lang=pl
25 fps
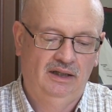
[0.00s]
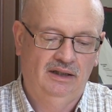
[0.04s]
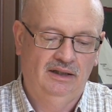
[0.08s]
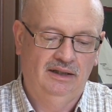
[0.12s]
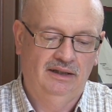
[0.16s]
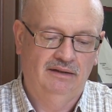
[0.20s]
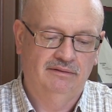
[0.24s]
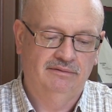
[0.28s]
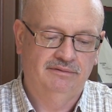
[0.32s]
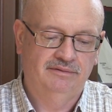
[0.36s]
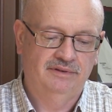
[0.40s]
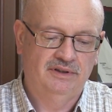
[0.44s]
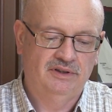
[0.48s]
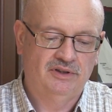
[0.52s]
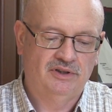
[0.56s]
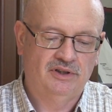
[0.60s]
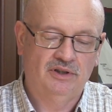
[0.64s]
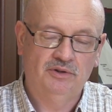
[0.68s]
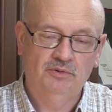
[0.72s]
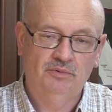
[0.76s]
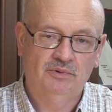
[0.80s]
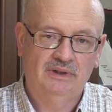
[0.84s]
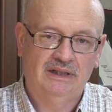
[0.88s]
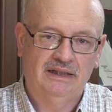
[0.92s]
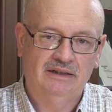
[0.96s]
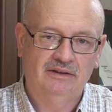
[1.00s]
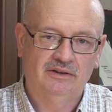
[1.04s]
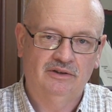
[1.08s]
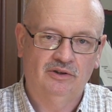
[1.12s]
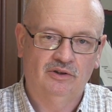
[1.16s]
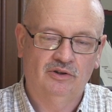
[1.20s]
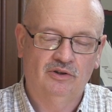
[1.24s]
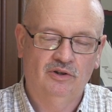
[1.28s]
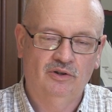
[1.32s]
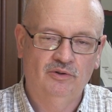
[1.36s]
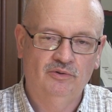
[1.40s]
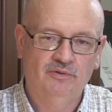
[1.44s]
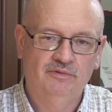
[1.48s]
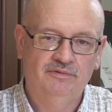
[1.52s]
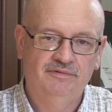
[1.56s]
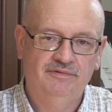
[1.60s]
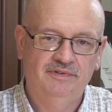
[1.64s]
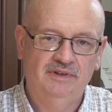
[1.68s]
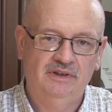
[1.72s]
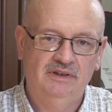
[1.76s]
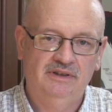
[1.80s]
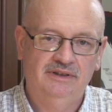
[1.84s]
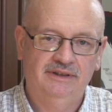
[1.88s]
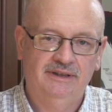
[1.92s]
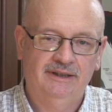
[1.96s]
na, w więzieniu na Antokolu w
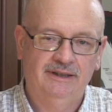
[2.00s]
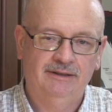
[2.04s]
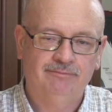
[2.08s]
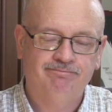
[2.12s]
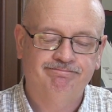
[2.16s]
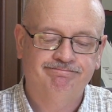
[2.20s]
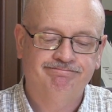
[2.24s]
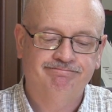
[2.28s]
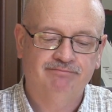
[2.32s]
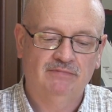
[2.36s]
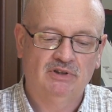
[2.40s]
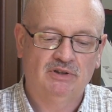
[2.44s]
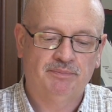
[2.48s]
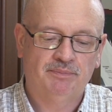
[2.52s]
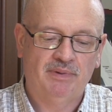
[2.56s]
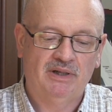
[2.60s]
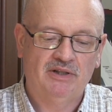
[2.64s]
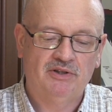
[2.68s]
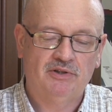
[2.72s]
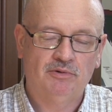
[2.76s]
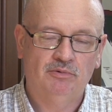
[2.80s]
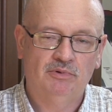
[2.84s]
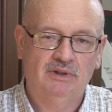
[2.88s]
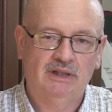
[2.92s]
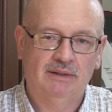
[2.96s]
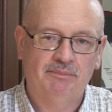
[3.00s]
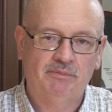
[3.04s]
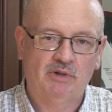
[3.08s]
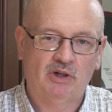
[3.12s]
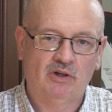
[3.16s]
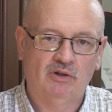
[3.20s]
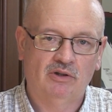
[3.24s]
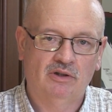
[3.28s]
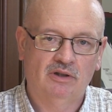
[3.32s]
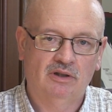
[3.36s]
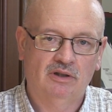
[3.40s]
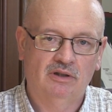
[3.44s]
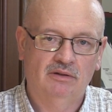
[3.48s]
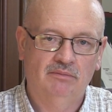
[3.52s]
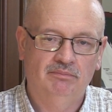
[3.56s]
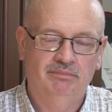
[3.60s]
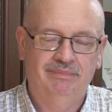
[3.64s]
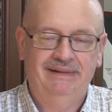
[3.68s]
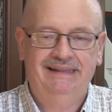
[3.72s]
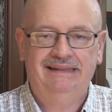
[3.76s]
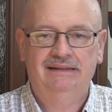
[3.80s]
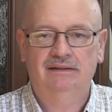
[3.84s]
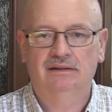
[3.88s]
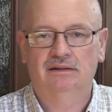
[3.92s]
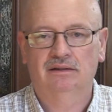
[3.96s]
Wilnie i spędził tam rok
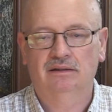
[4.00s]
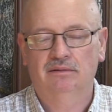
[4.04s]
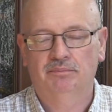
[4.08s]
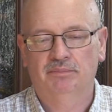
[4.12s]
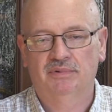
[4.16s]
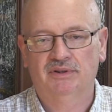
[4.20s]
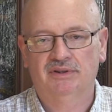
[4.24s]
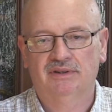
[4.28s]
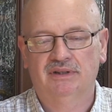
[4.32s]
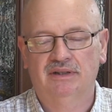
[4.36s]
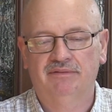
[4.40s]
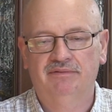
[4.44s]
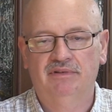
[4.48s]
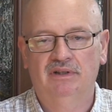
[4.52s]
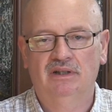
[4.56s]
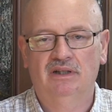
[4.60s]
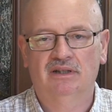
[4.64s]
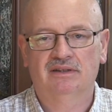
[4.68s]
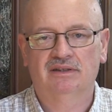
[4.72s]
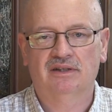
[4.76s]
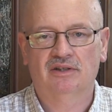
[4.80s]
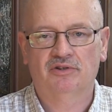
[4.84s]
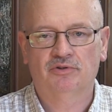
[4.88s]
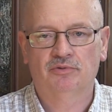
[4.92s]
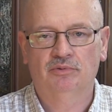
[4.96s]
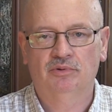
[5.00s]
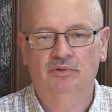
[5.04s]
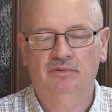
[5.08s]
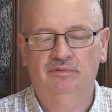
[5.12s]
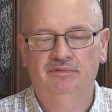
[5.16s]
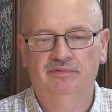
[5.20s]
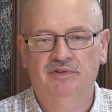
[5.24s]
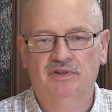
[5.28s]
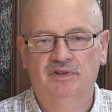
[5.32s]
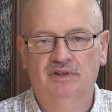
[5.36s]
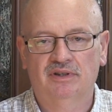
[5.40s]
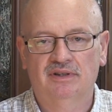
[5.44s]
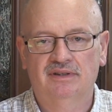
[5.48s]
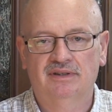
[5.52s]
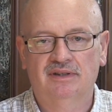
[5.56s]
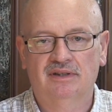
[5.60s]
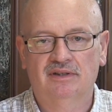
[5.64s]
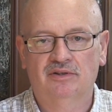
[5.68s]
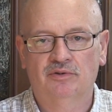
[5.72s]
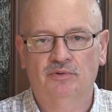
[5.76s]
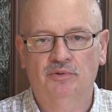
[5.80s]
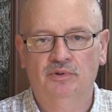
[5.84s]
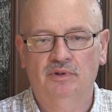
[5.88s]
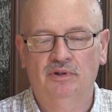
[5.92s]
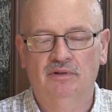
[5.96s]
bez postawienia zarzutów, wyszedł ze
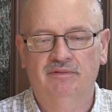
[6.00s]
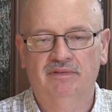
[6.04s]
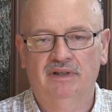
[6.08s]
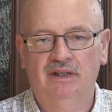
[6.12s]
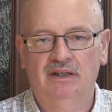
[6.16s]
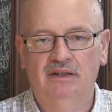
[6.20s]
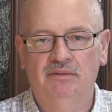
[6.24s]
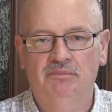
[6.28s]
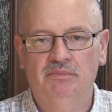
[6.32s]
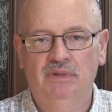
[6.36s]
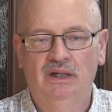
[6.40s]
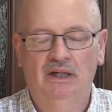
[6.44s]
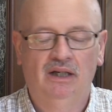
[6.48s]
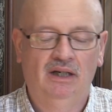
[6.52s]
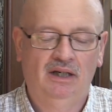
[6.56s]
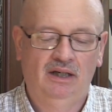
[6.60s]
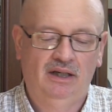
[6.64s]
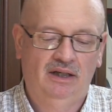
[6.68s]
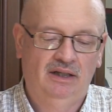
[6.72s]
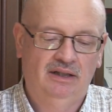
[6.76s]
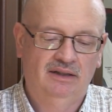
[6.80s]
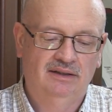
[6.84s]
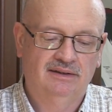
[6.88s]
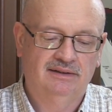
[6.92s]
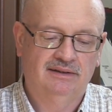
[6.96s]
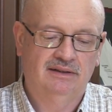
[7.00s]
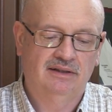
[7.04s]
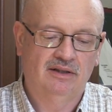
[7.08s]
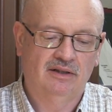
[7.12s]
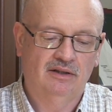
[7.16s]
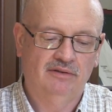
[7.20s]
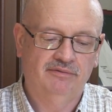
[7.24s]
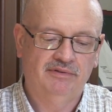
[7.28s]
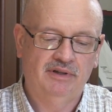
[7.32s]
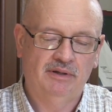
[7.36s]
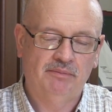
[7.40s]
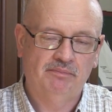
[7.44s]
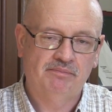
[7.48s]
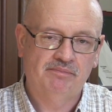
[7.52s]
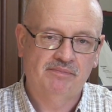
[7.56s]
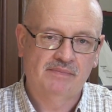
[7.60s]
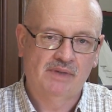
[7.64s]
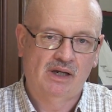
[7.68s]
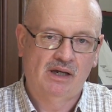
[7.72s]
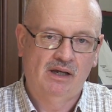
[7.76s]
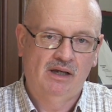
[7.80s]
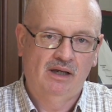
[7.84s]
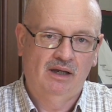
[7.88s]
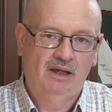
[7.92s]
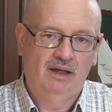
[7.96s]
zrujnowanym zdrowiem.
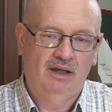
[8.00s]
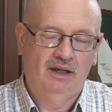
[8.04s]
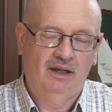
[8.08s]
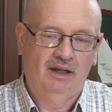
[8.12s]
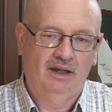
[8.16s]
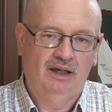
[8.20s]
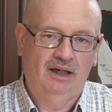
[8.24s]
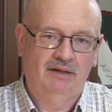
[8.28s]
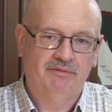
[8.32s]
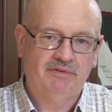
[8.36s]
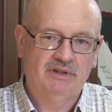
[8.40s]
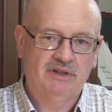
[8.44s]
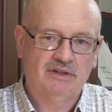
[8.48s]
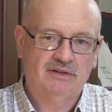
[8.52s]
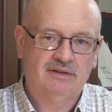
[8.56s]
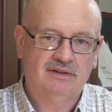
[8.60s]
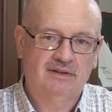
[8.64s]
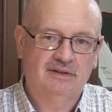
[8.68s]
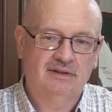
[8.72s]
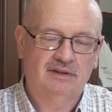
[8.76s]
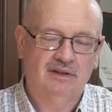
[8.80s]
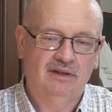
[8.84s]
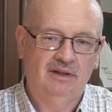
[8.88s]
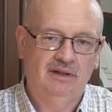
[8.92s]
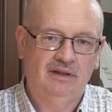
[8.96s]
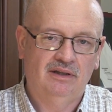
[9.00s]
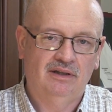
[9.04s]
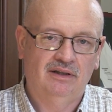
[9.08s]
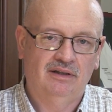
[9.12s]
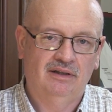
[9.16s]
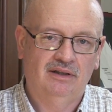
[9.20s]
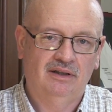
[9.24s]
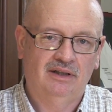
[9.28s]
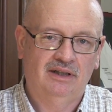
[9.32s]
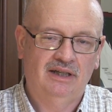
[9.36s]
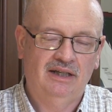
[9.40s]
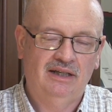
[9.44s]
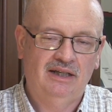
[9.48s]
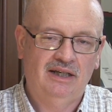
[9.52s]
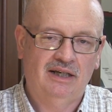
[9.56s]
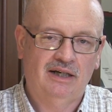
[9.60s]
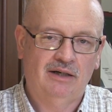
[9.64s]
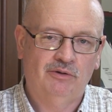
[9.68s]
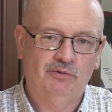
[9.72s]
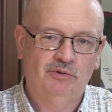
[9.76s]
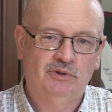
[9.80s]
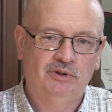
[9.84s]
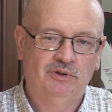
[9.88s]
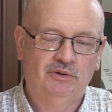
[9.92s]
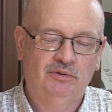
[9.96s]
A więc e,
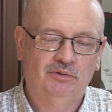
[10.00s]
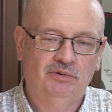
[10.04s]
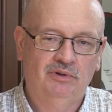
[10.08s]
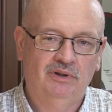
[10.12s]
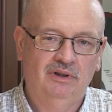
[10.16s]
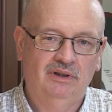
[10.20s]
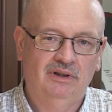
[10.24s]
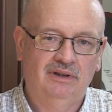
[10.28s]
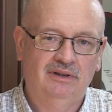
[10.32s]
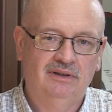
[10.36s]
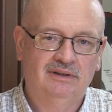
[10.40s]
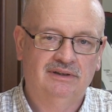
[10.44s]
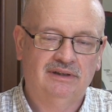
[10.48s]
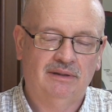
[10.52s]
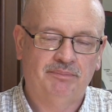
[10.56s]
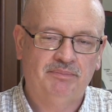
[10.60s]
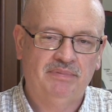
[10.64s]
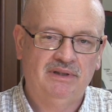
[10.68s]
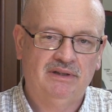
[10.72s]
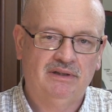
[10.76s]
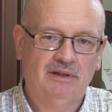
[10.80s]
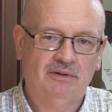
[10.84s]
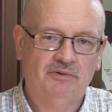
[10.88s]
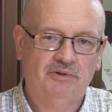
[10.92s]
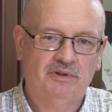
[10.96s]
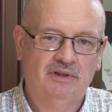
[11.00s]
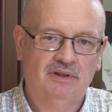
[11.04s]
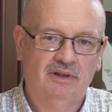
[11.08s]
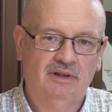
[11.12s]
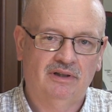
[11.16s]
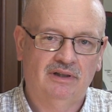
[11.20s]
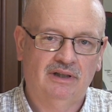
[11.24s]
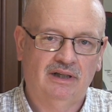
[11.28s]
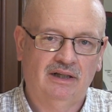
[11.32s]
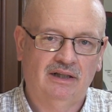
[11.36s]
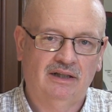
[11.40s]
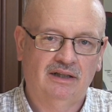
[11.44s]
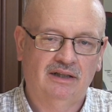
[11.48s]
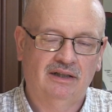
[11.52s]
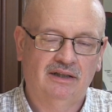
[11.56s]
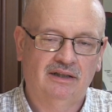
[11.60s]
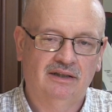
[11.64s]
generał, który zapisał się tak